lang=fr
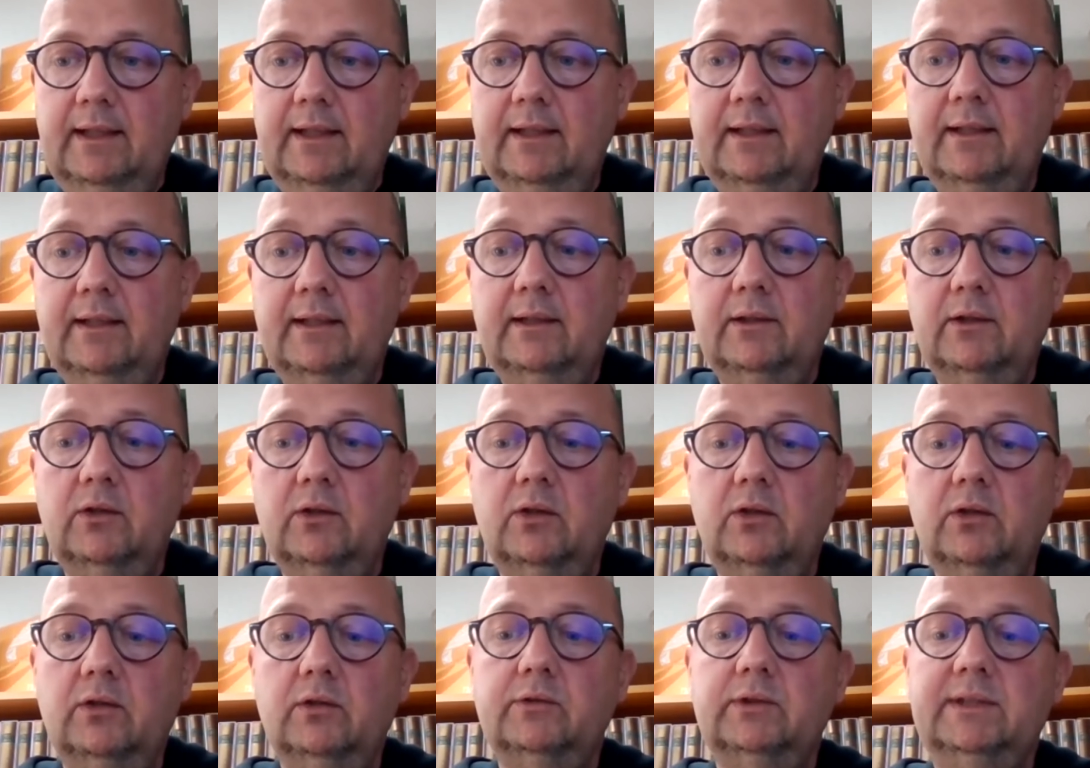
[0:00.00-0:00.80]
Et
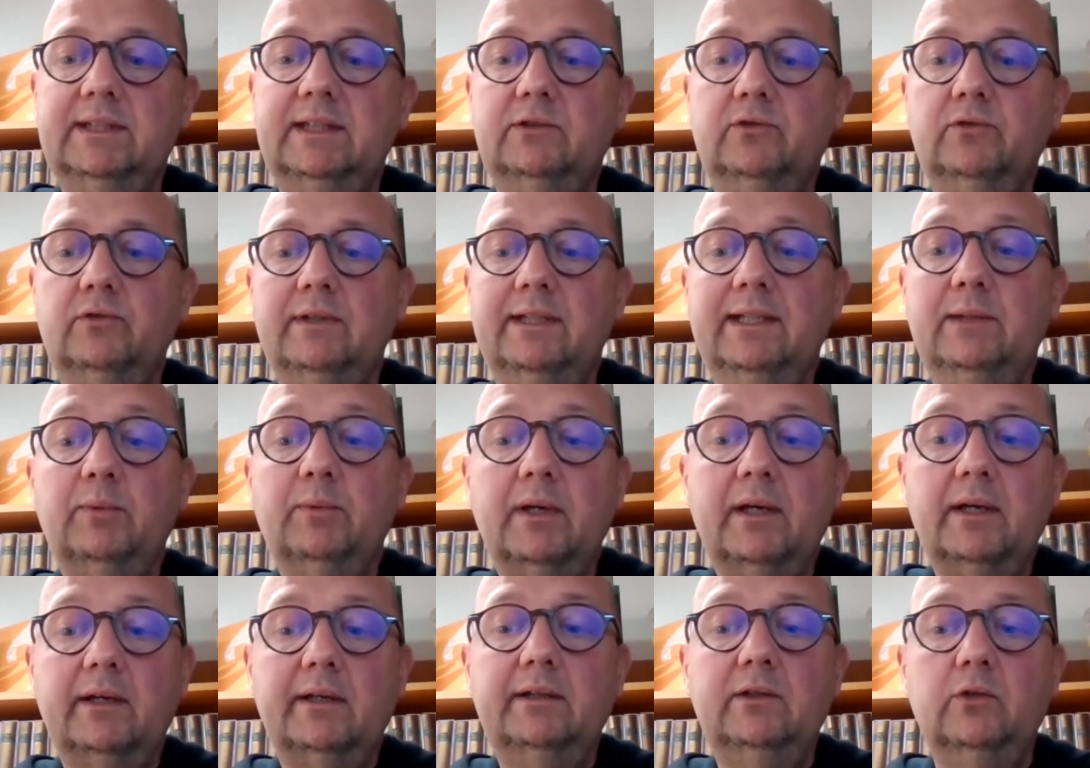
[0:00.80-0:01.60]
c'est une
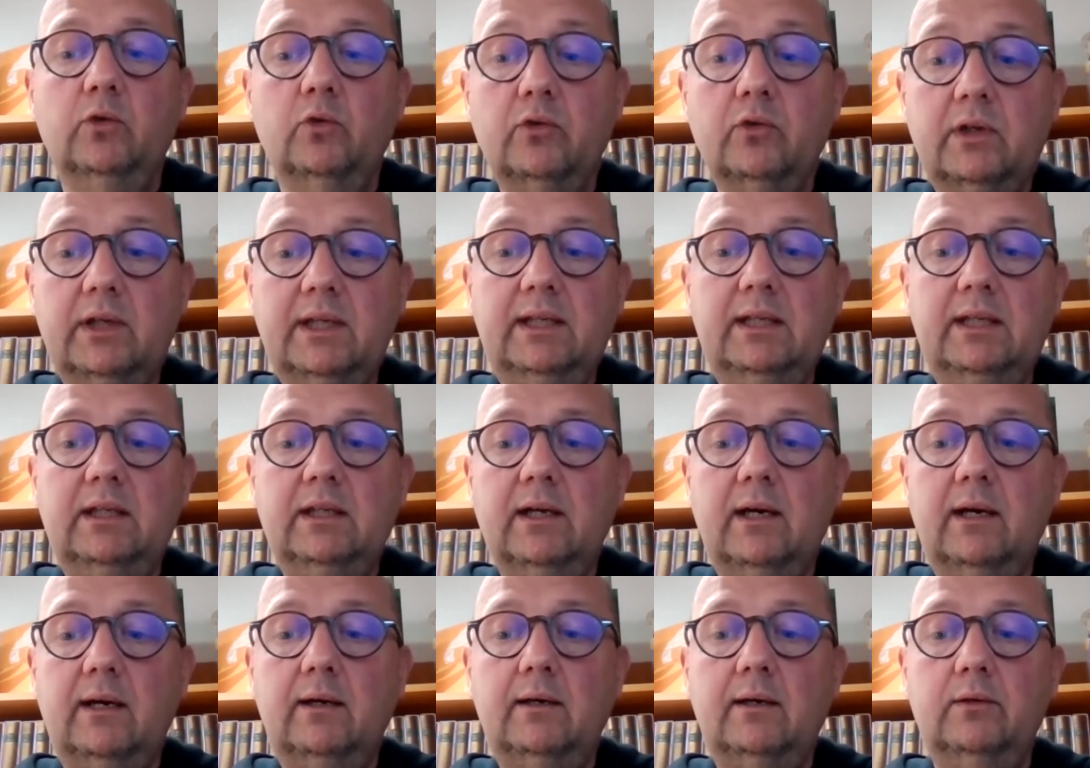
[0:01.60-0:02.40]
librairie donc qui
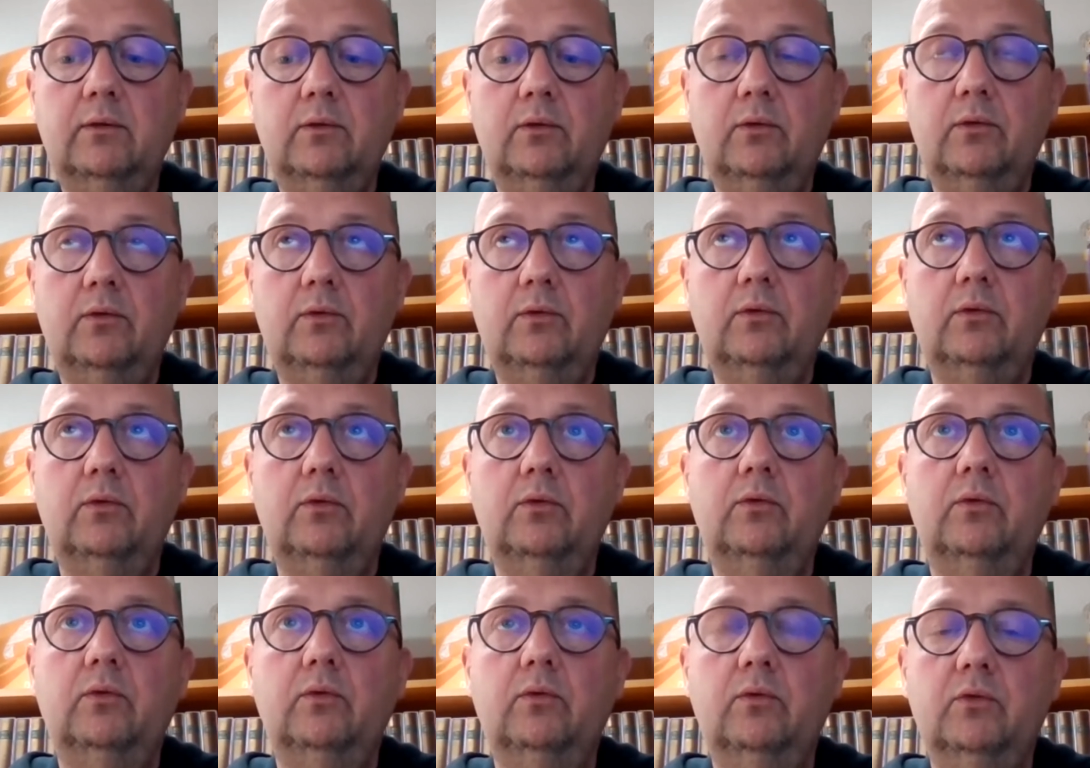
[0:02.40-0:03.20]
a,
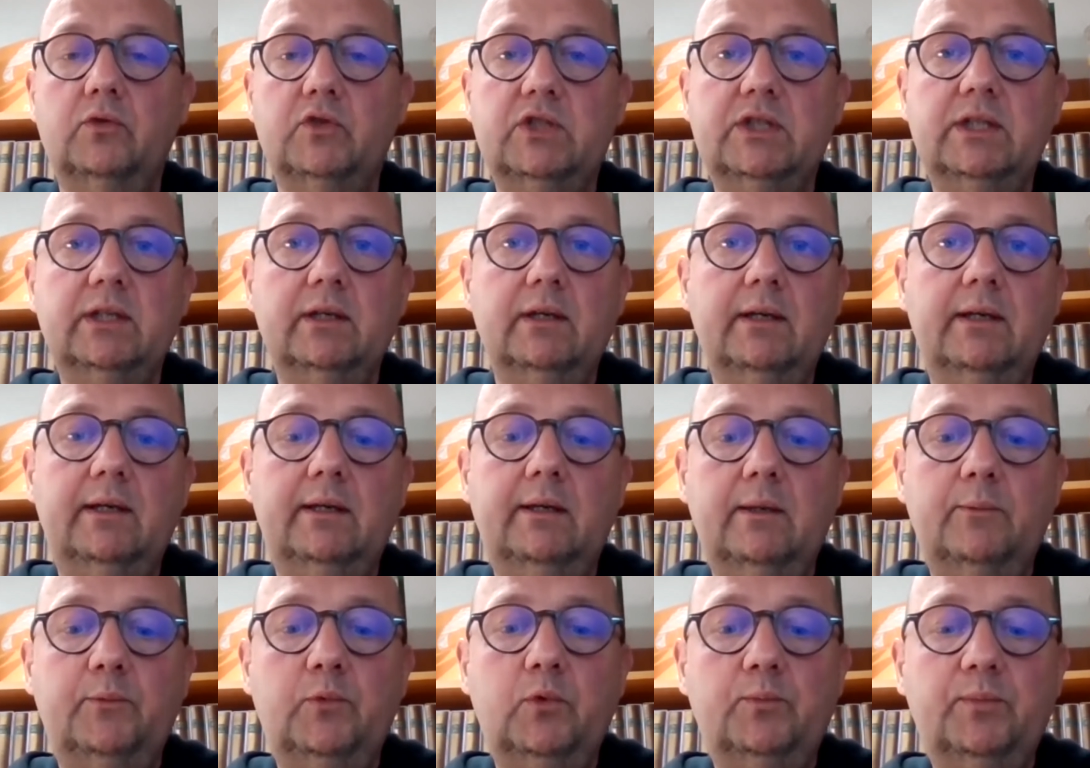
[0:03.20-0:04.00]

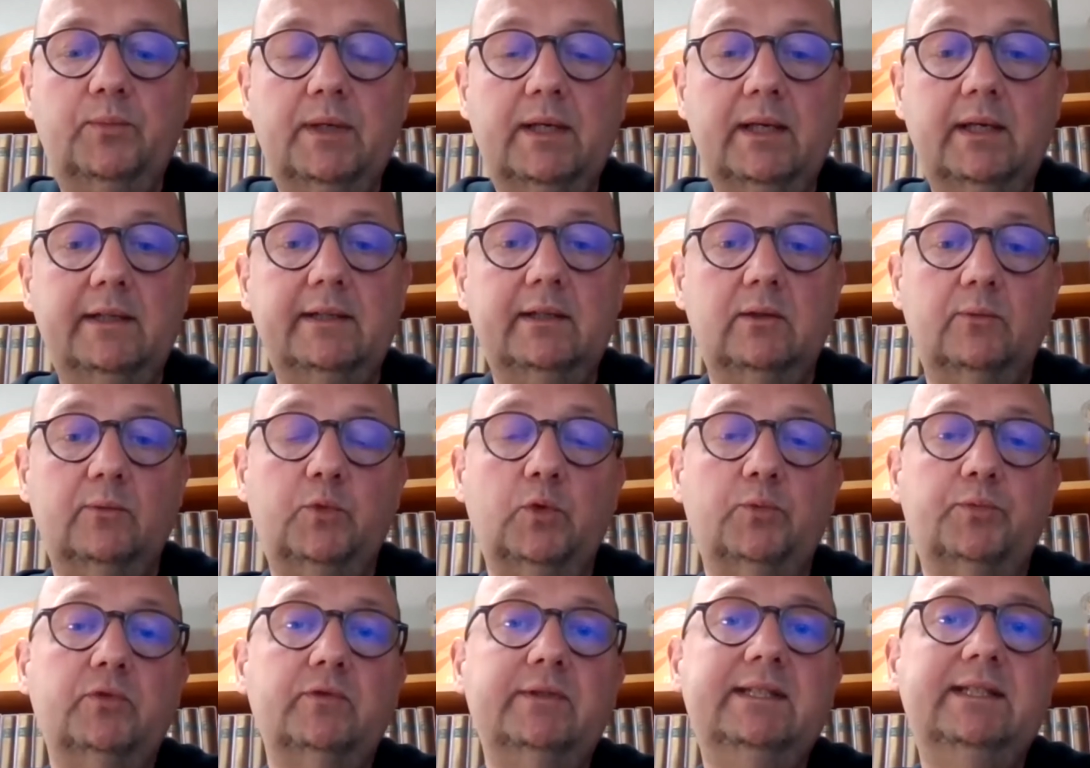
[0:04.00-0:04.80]
j'irais, à peu près un
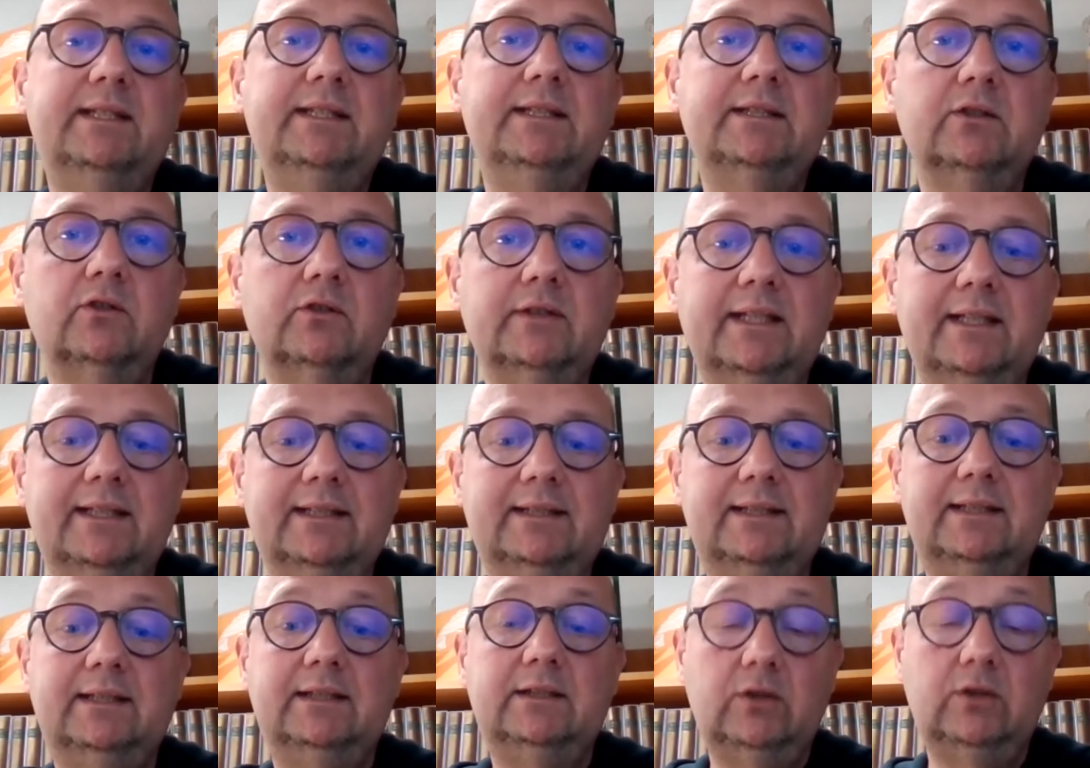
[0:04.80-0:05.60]
peu plus de 10 ans
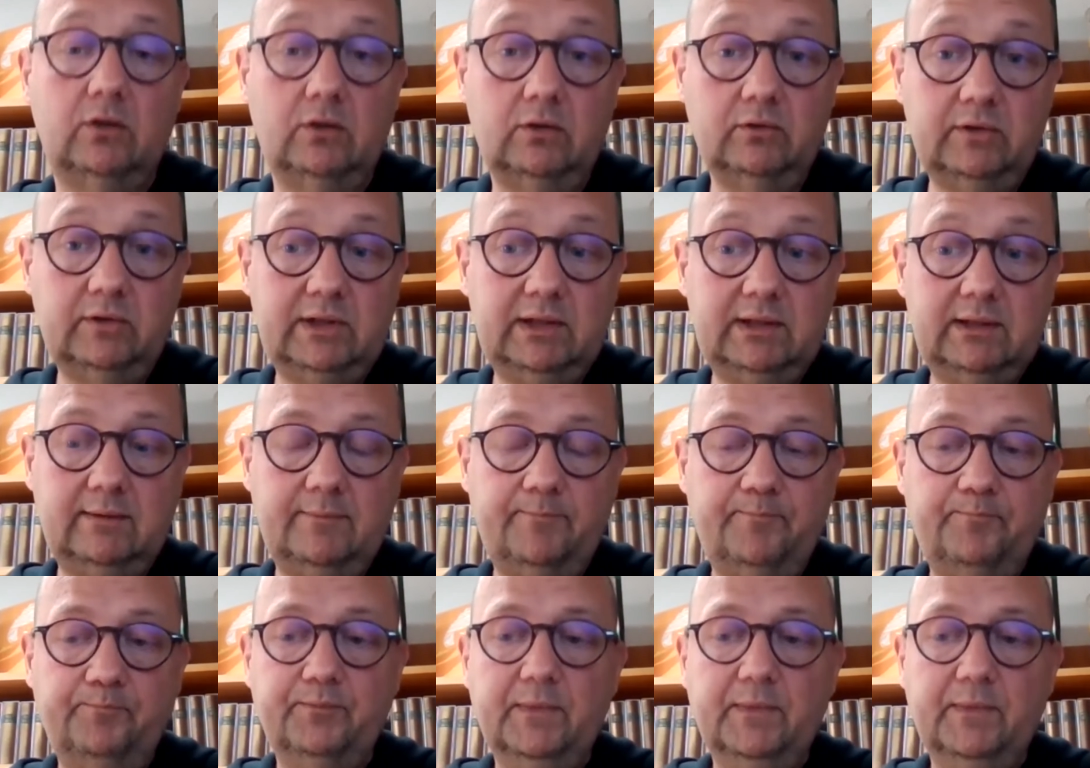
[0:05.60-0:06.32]
d'existence.